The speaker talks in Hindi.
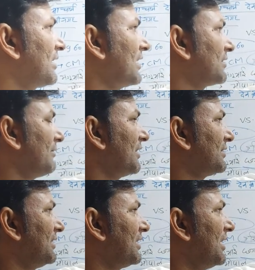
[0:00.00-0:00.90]
राज्यसभा
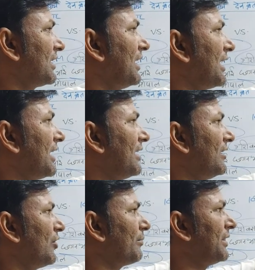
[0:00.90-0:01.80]
सीट 18
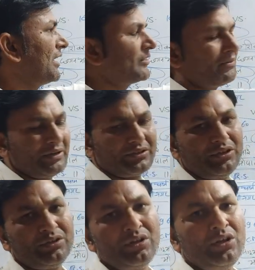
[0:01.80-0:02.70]
है और विधानसभा
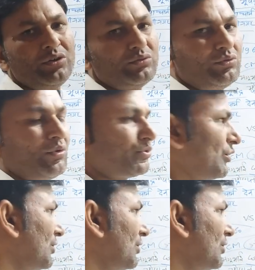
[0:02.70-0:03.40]
सीट दो